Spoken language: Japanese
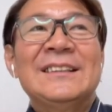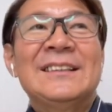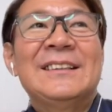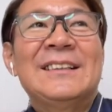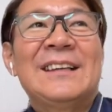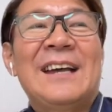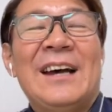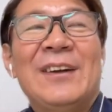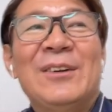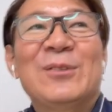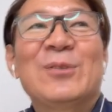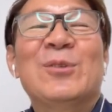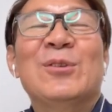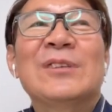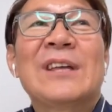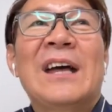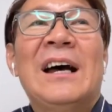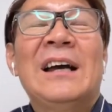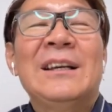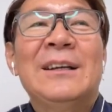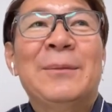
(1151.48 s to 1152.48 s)
あの講
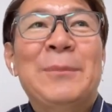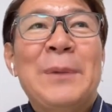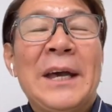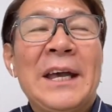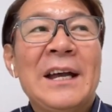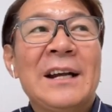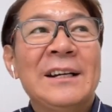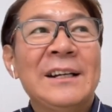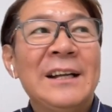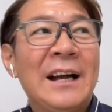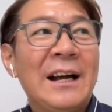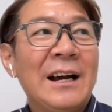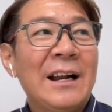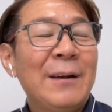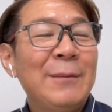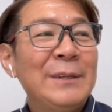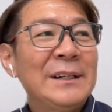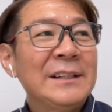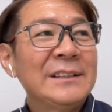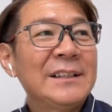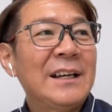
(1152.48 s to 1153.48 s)
座あやりながら
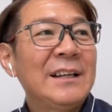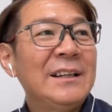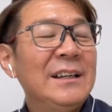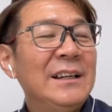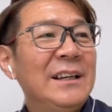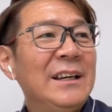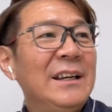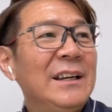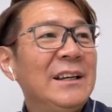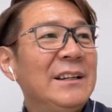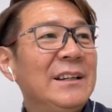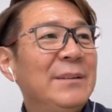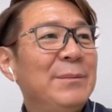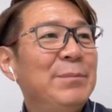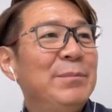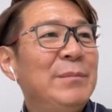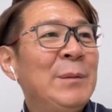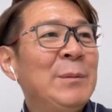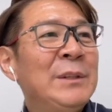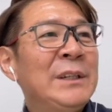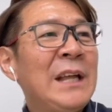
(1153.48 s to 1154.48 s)
皆さんに
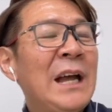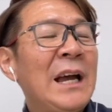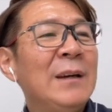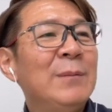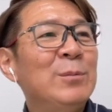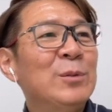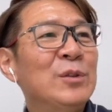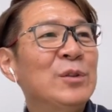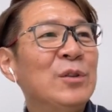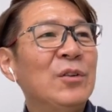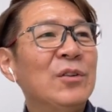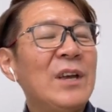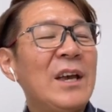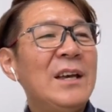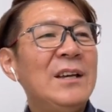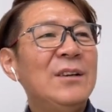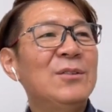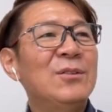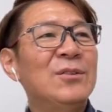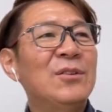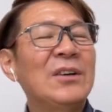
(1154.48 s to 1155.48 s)
耳タイプの
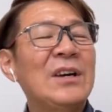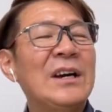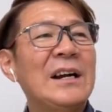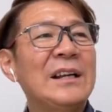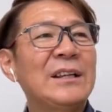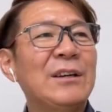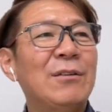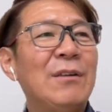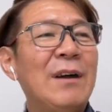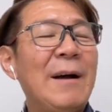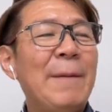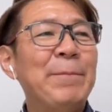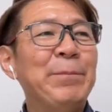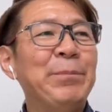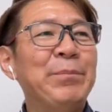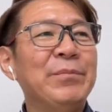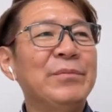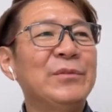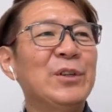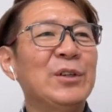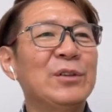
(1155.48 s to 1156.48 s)
傾向の方は
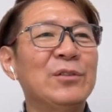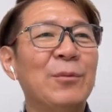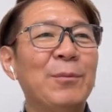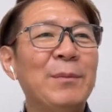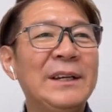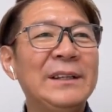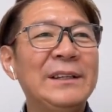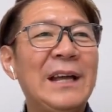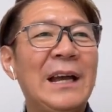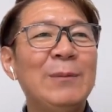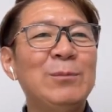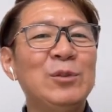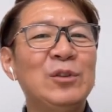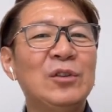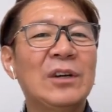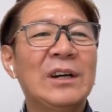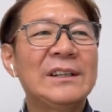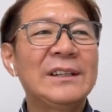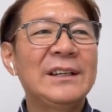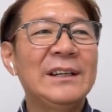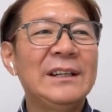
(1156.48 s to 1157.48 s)
ちょっと目タイプ
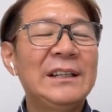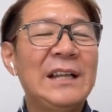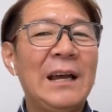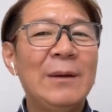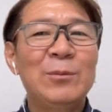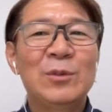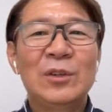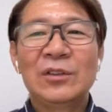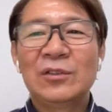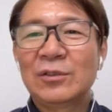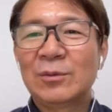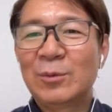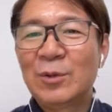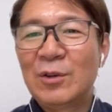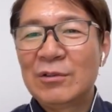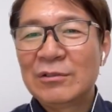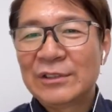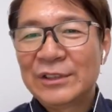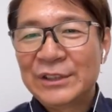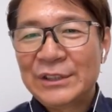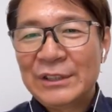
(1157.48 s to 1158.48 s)
とか低タイプのことも
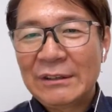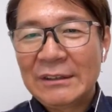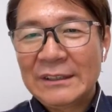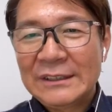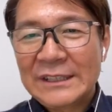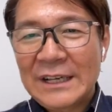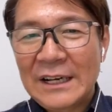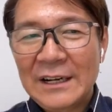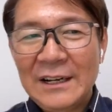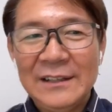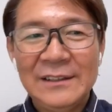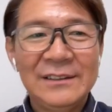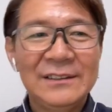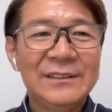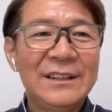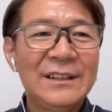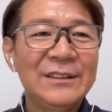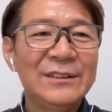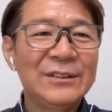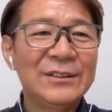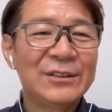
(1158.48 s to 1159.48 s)
よく知ってください
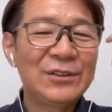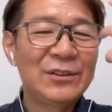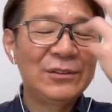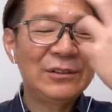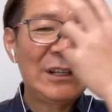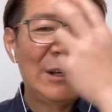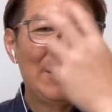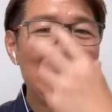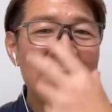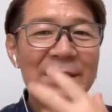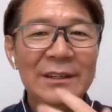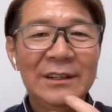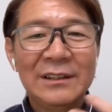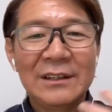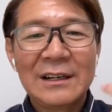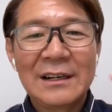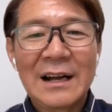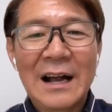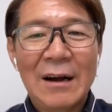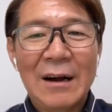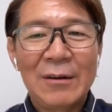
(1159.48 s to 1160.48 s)
ねってそのために
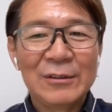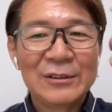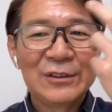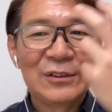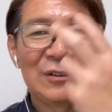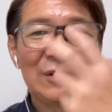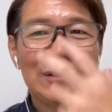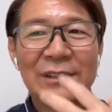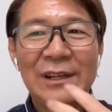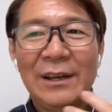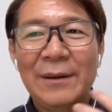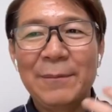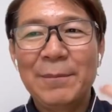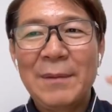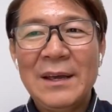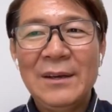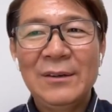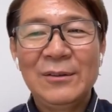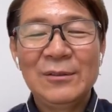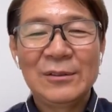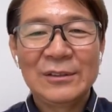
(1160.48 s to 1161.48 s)
顔を作って
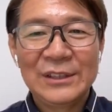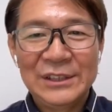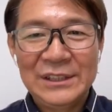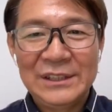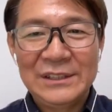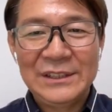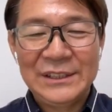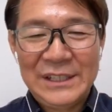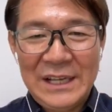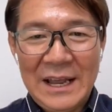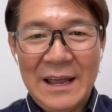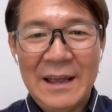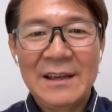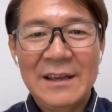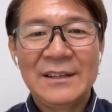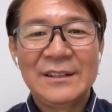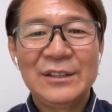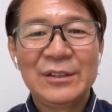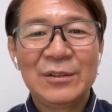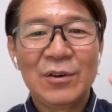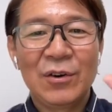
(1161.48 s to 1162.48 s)
メイクをして
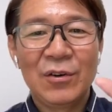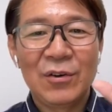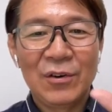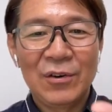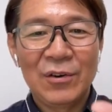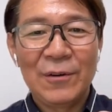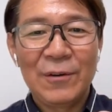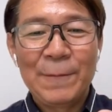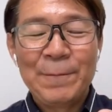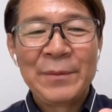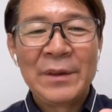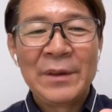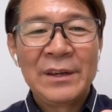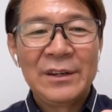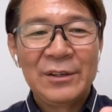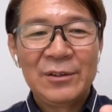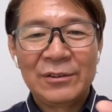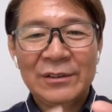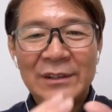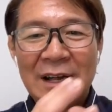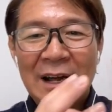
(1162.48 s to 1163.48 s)
思考を
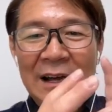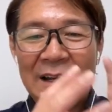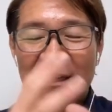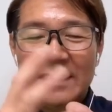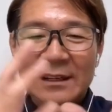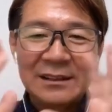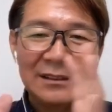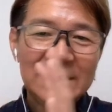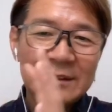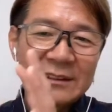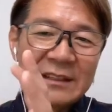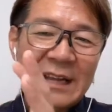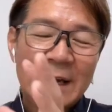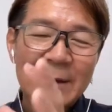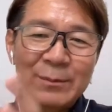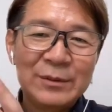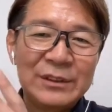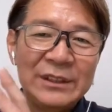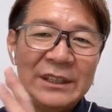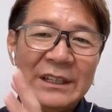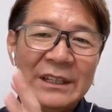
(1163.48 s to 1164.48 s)
いろんな
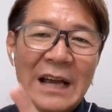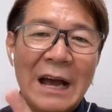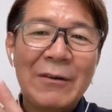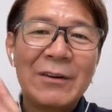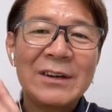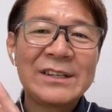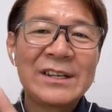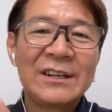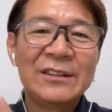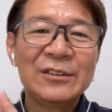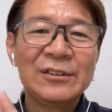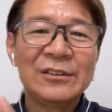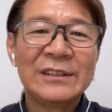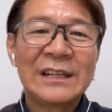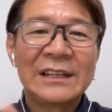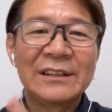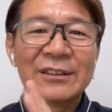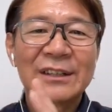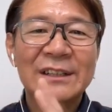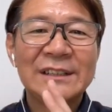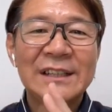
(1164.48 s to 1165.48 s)
タイプに合わせるように
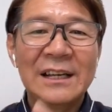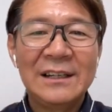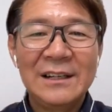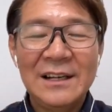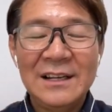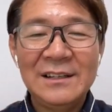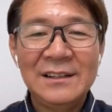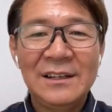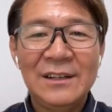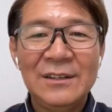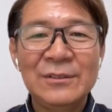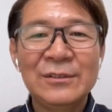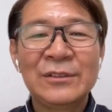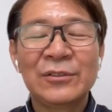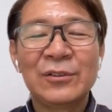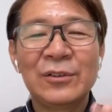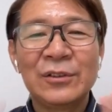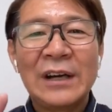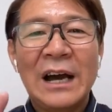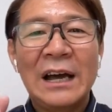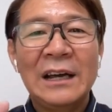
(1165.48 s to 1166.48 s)
なってくださいねっていう
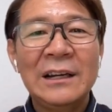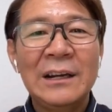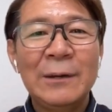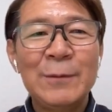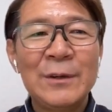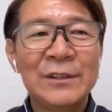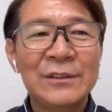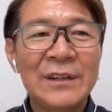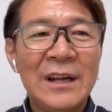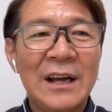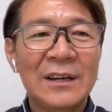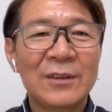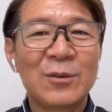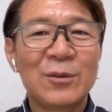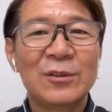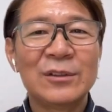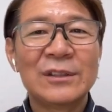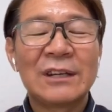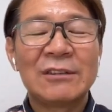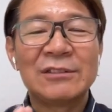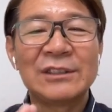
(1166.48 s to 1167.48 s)
こういうハイレベルな
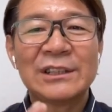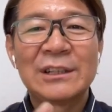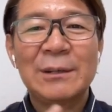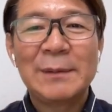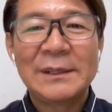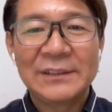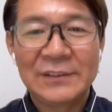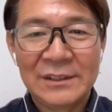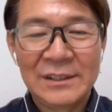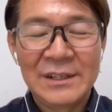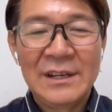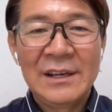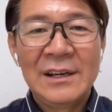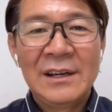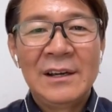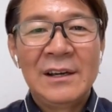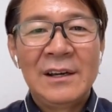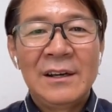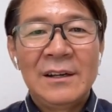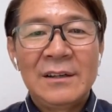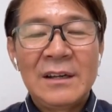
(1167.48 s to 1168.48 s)
講座をしてます。
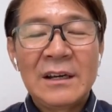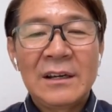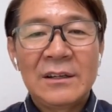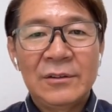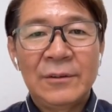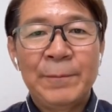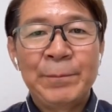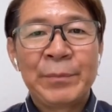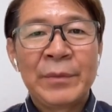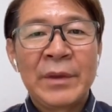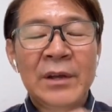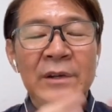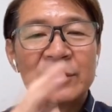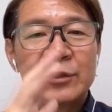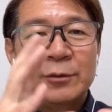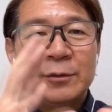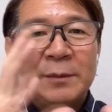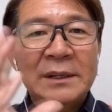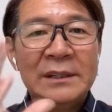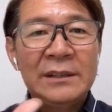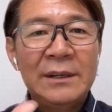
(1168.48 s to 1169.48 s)
だけど
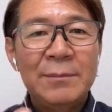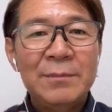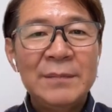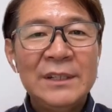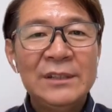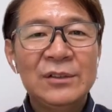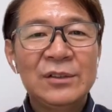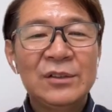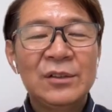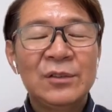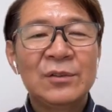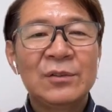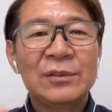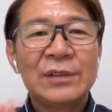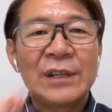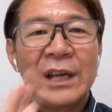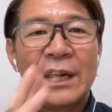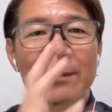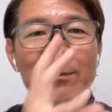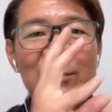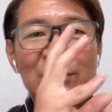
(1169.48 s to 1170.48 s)
全て3つの脳
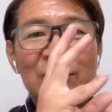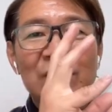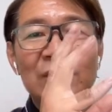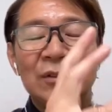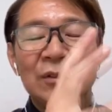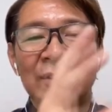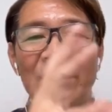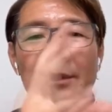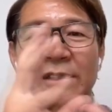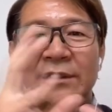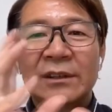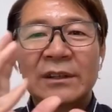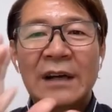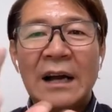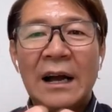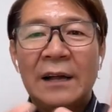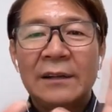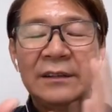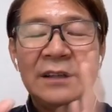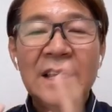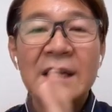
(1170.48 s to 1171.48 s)
タイプを
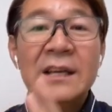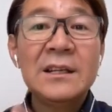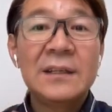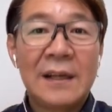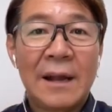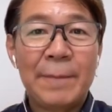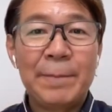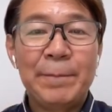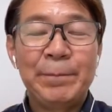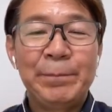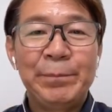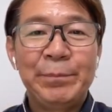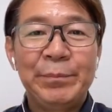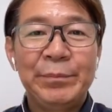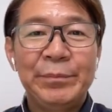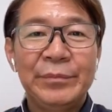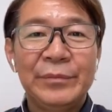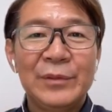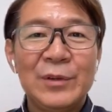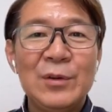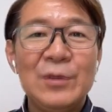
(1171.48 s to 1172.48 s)
ができたっ
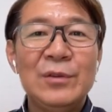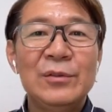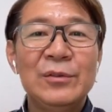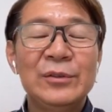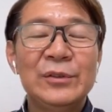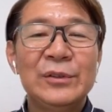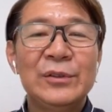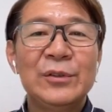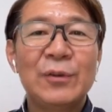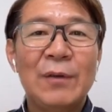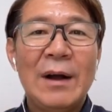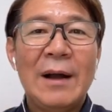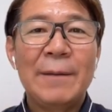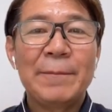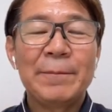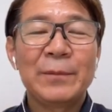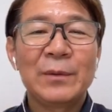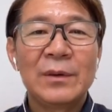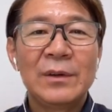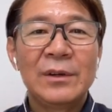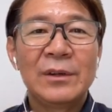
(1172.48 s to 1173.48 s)
ていう人は
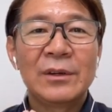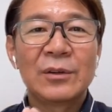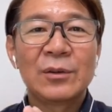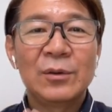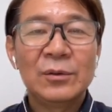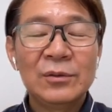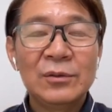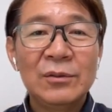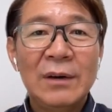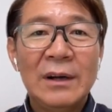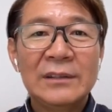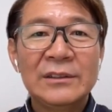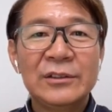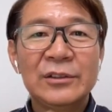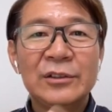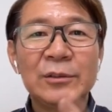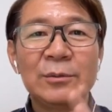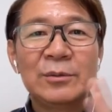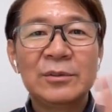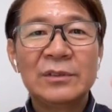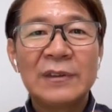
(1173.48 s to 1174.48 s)
今度は
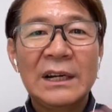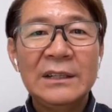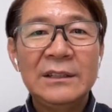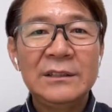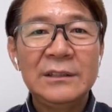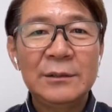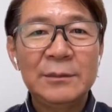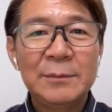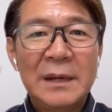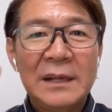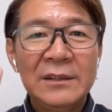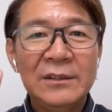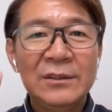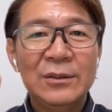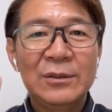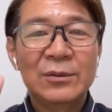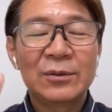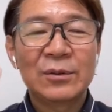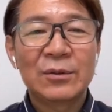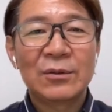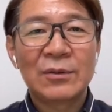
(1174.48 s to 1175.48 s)
自分が一番とい
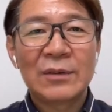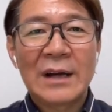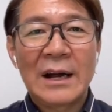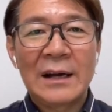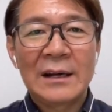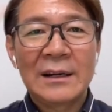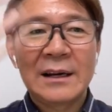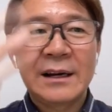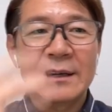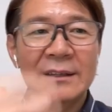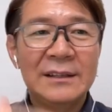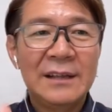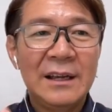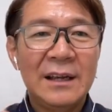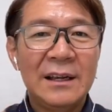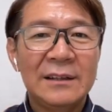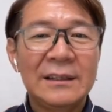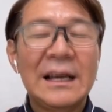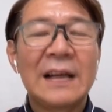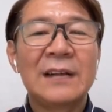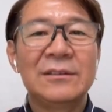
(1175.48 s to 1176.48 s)
うことを考え
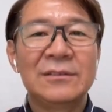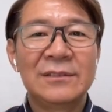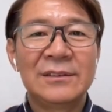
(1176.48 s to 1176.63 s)
てやる